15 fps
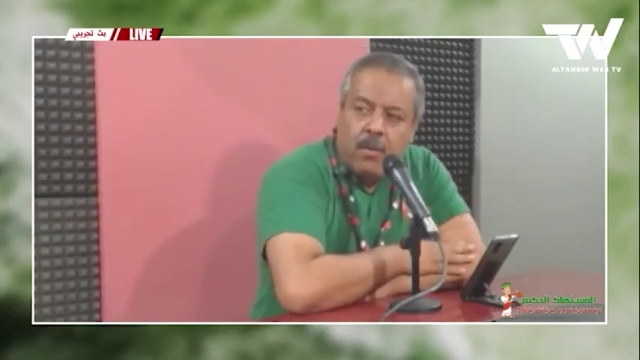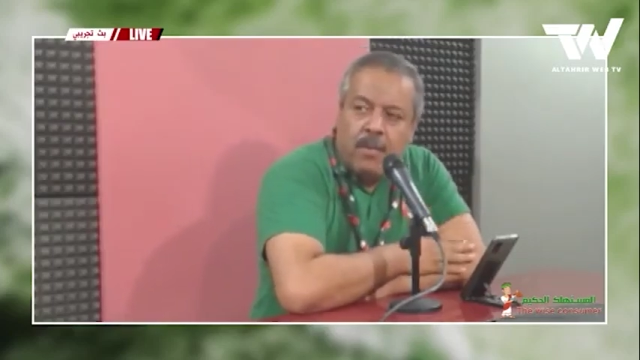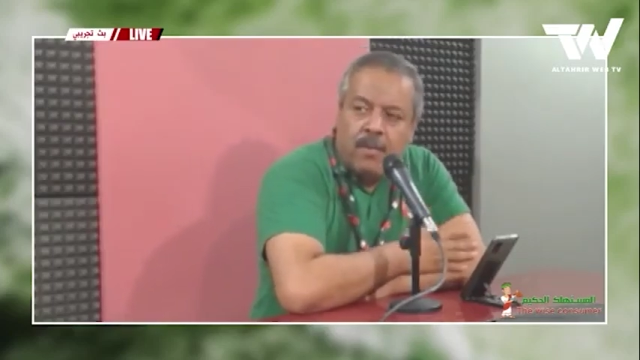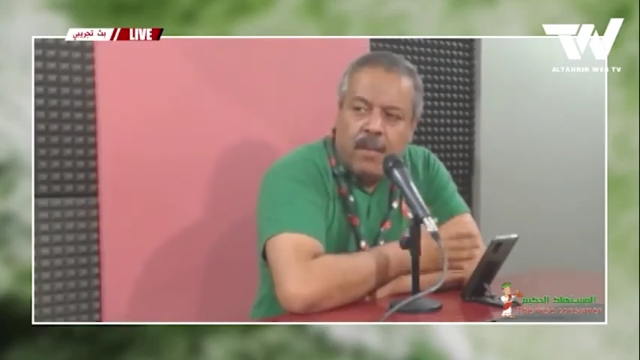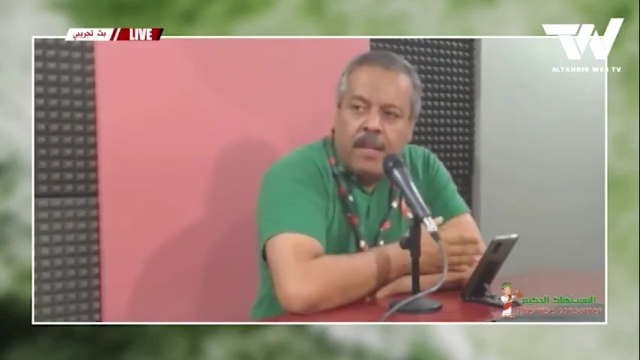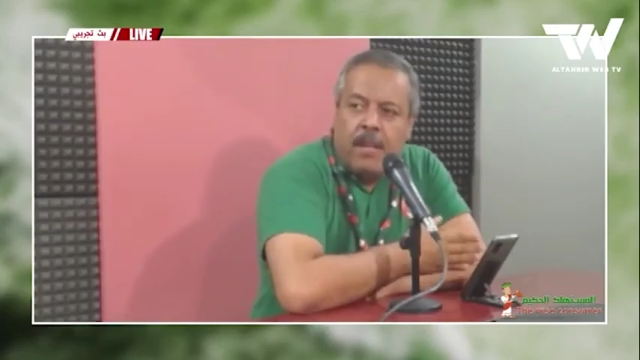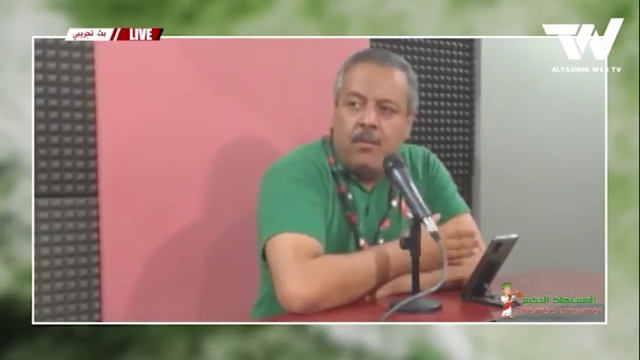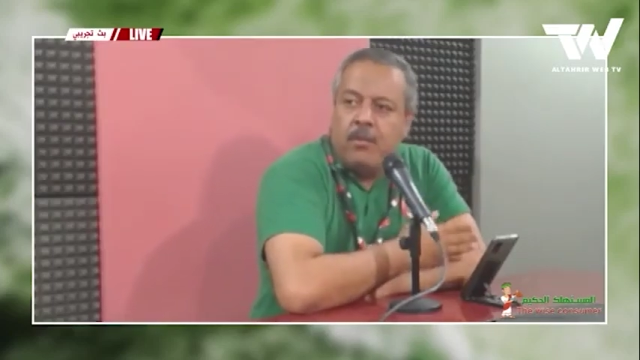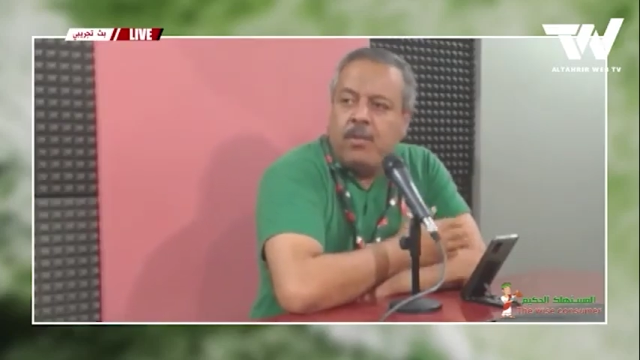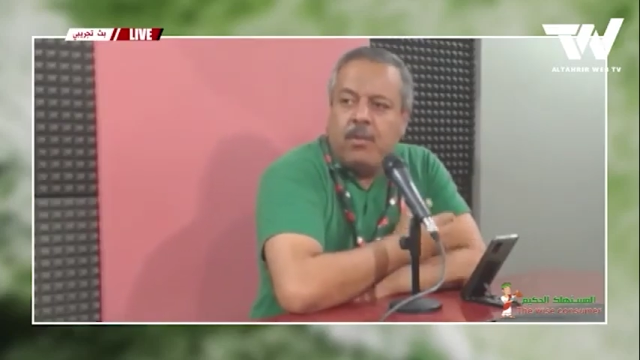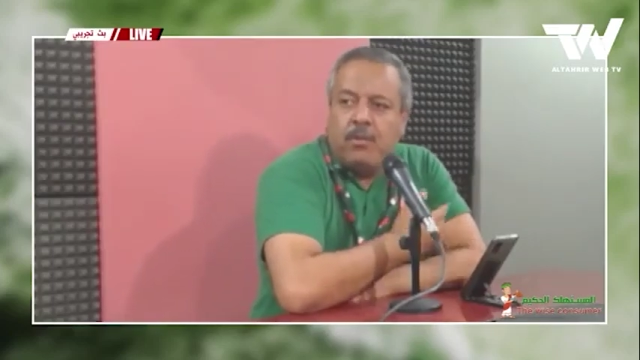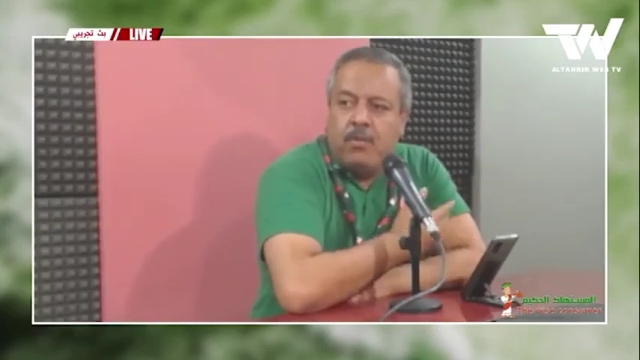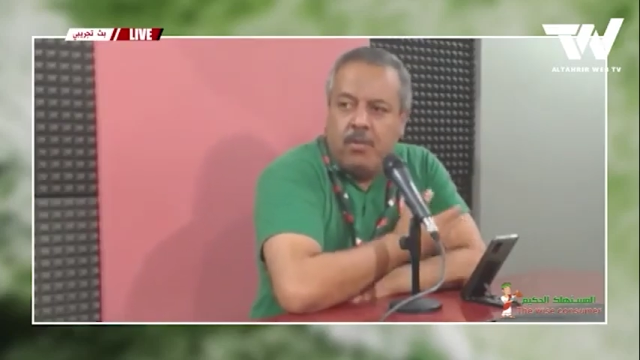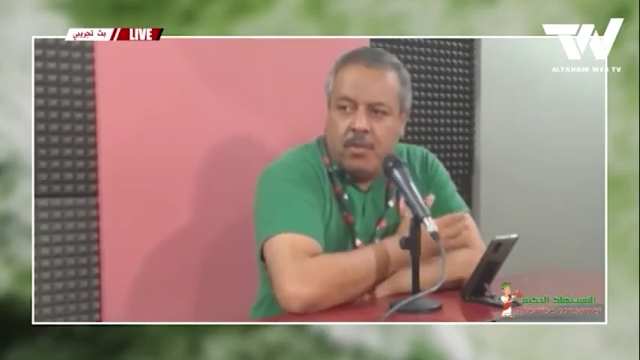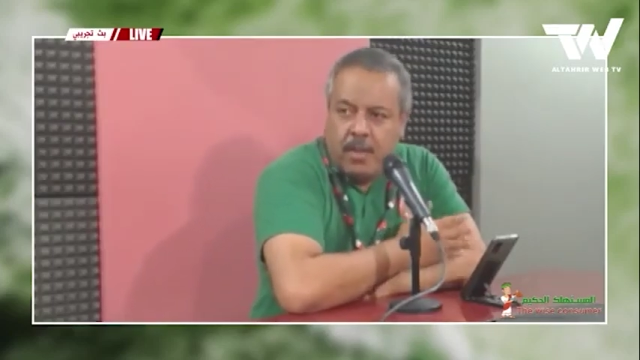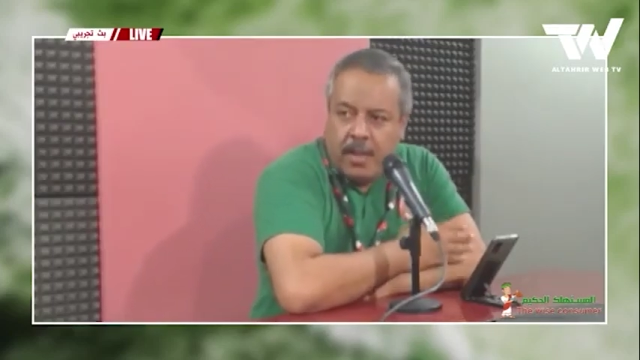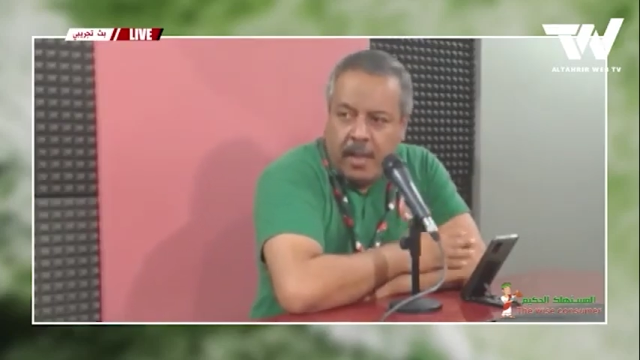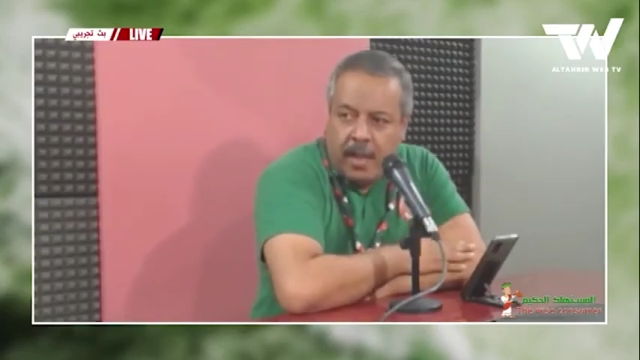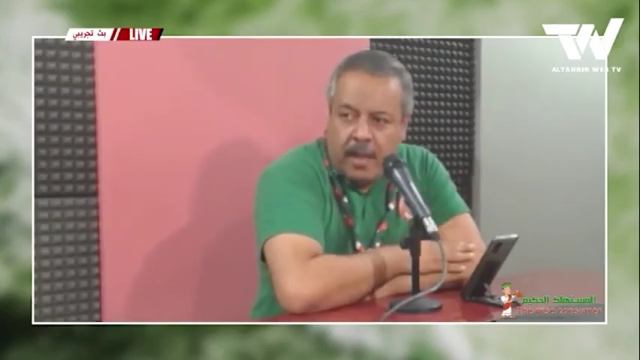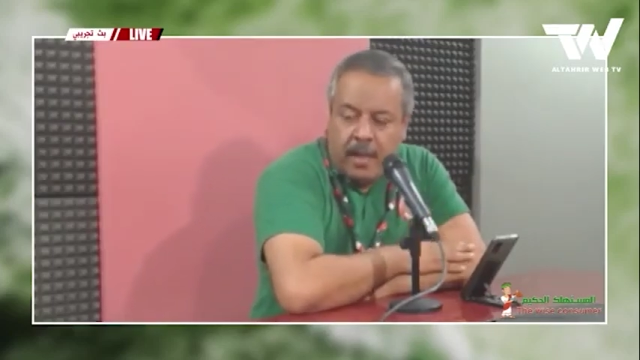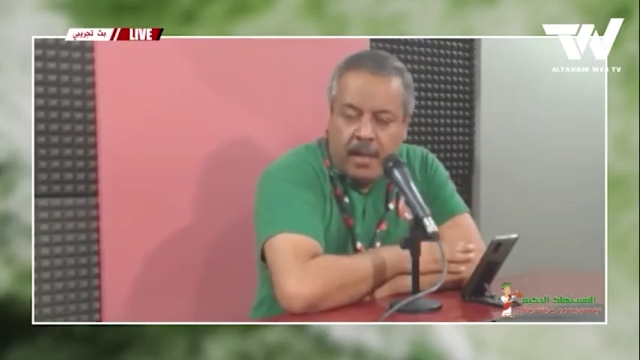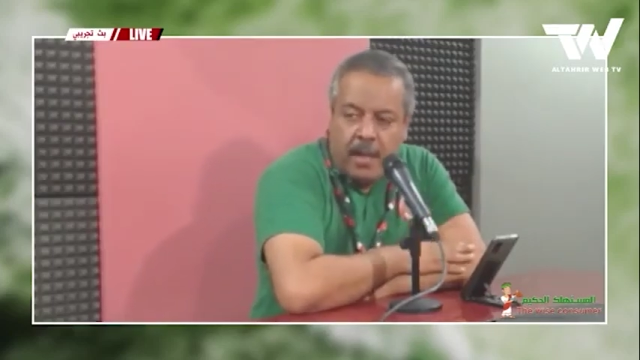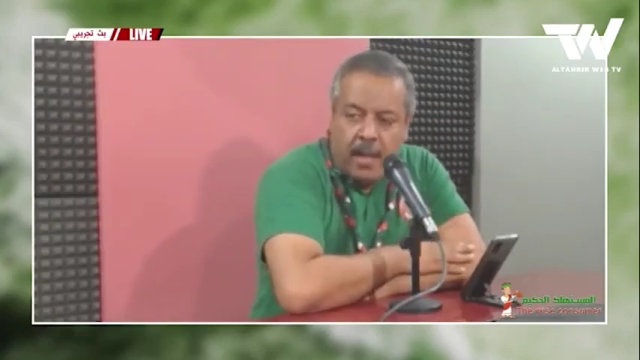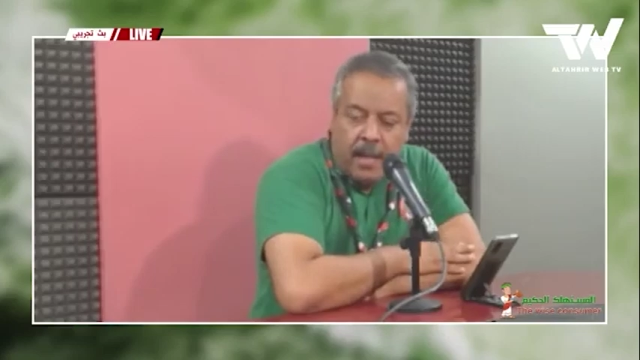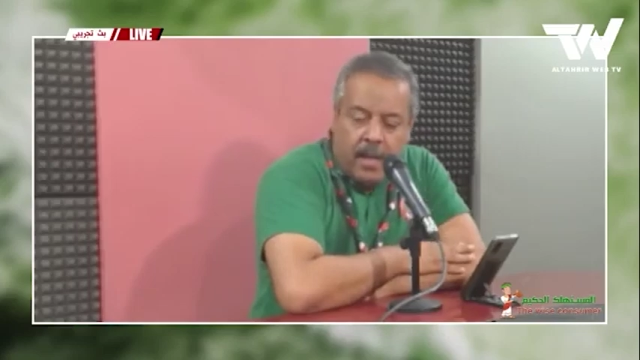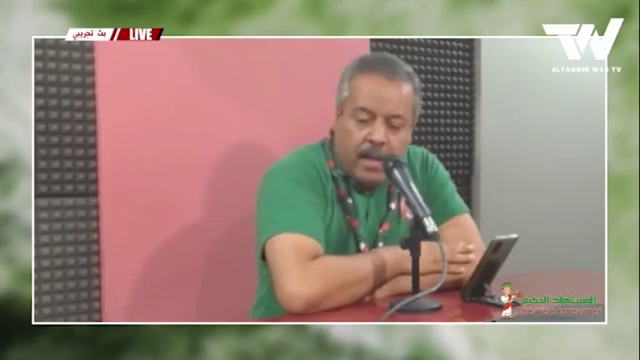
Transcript: كل سنه وش يكون الشعار